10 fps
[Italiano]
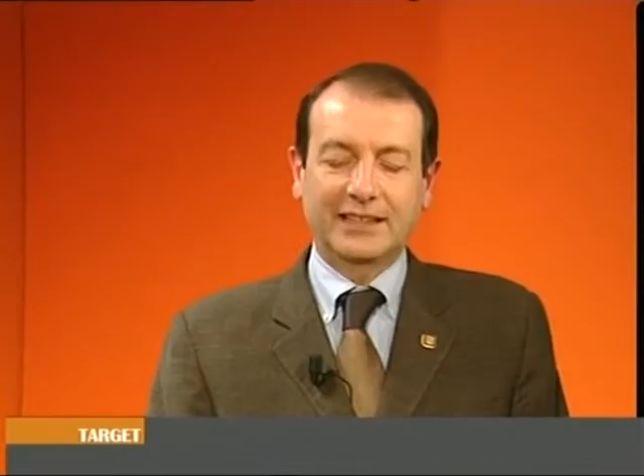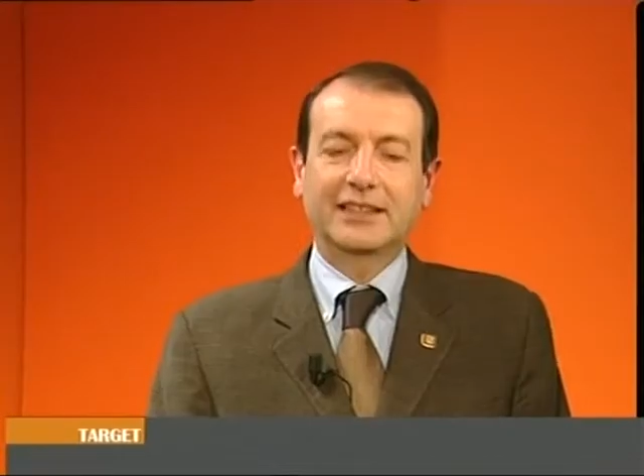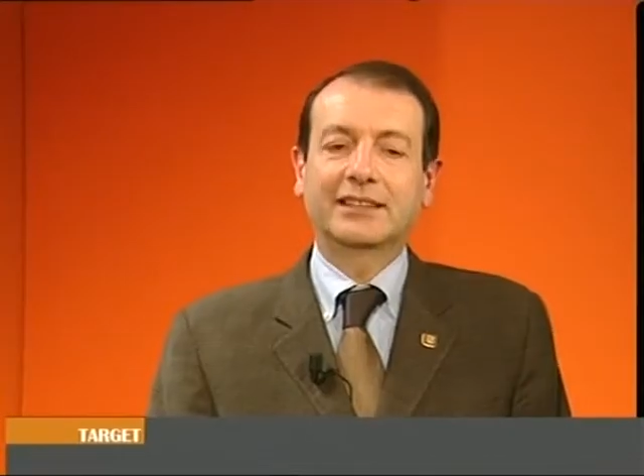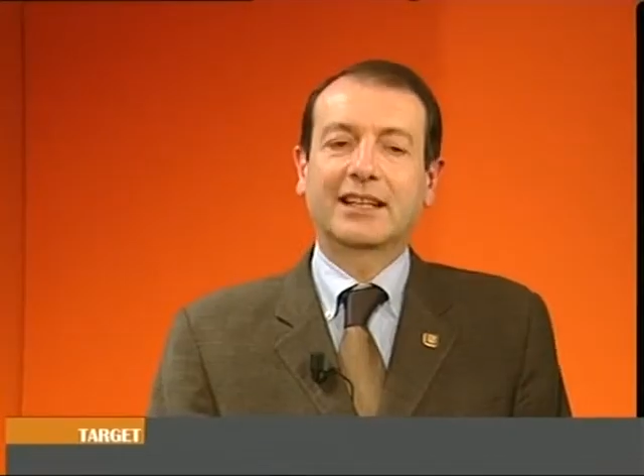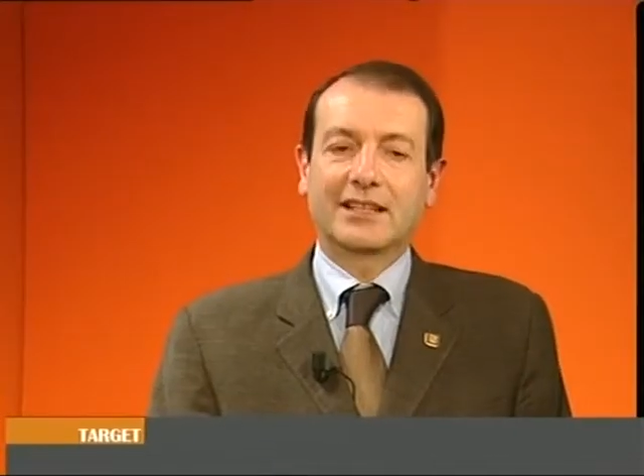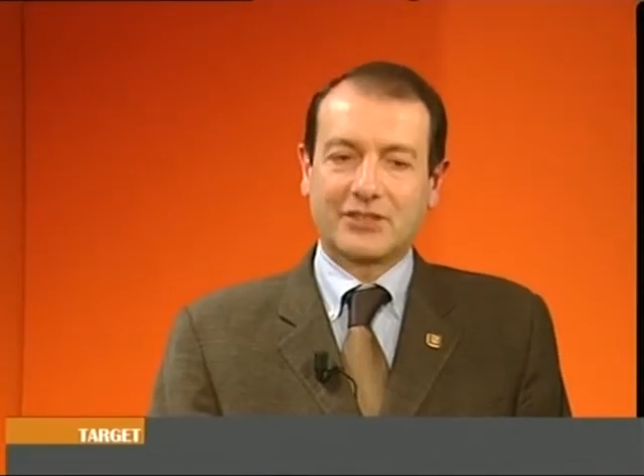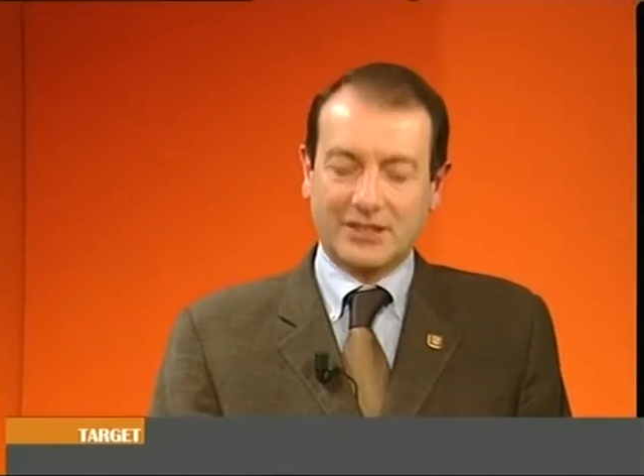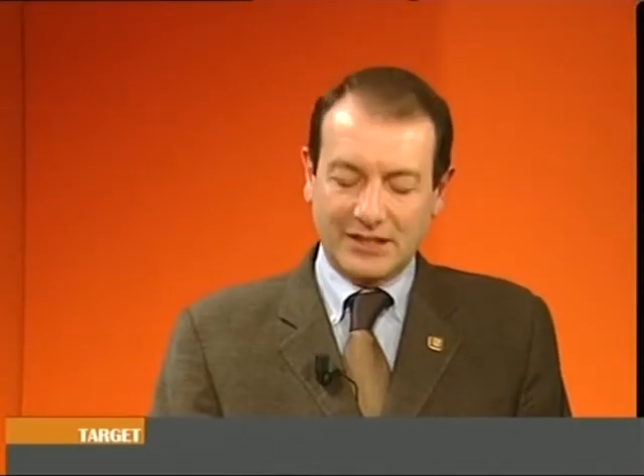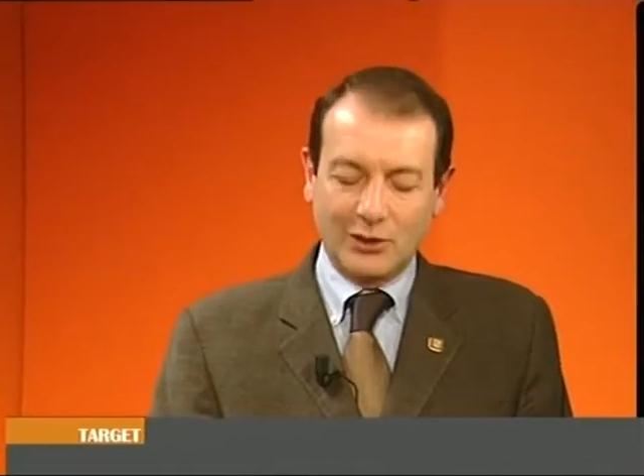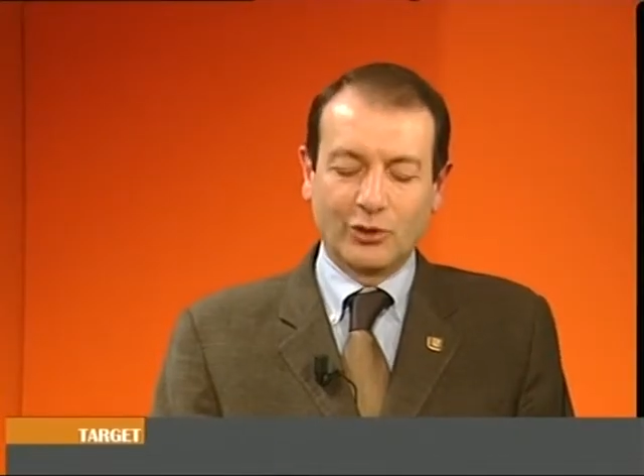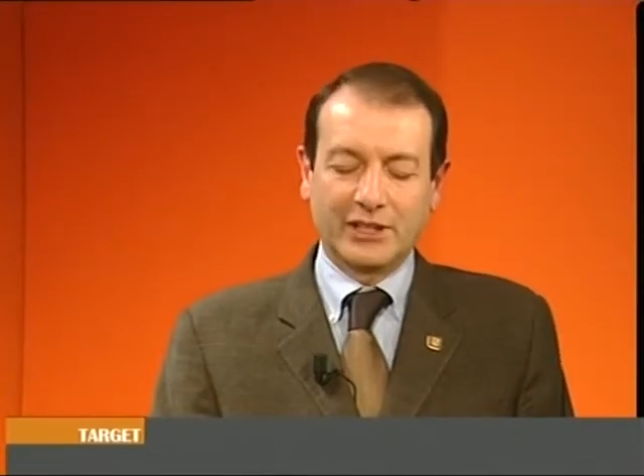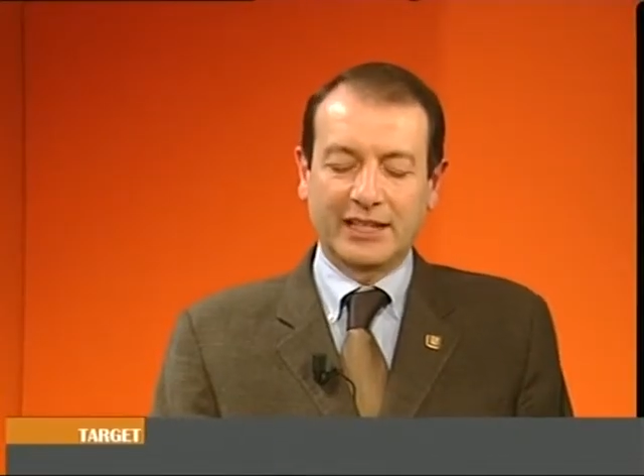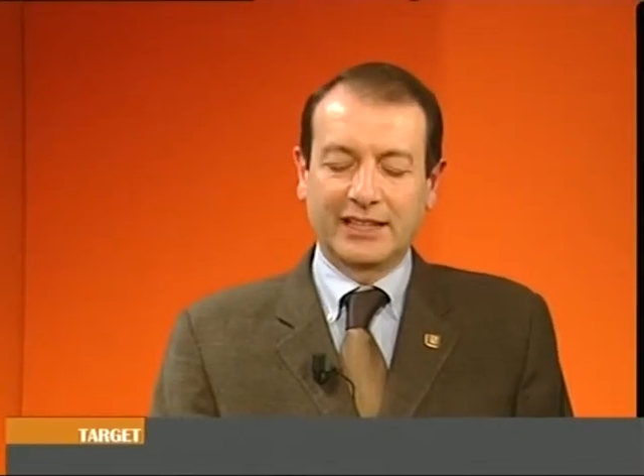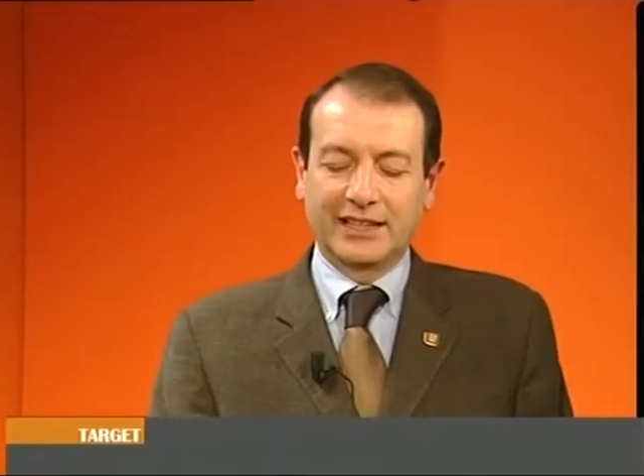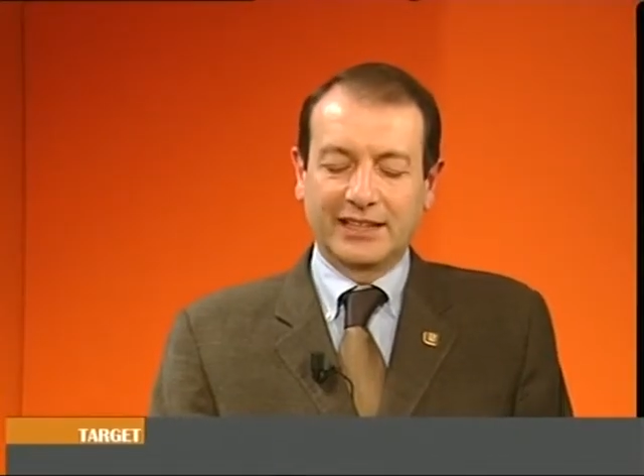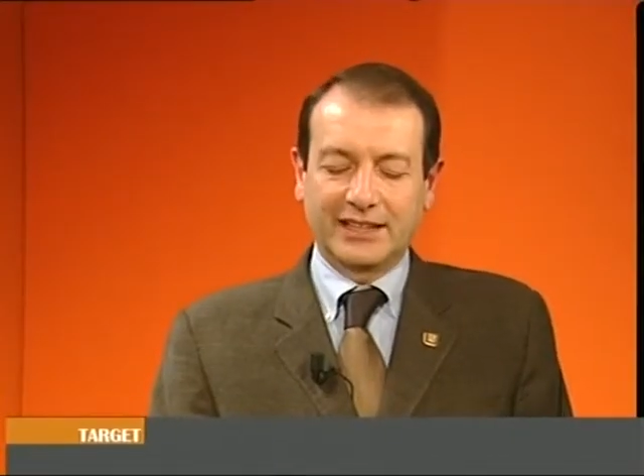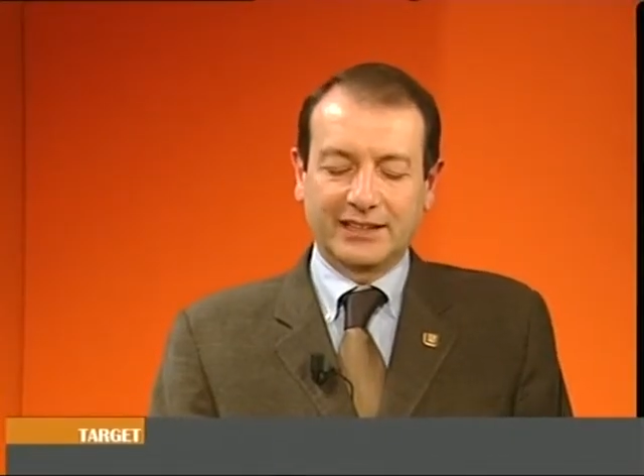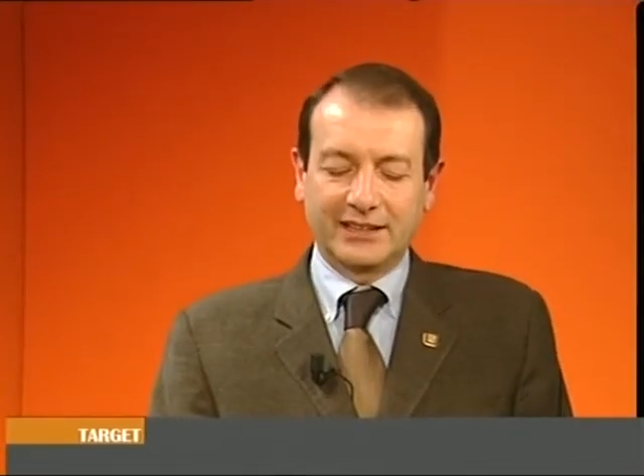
eh, della gestione eh,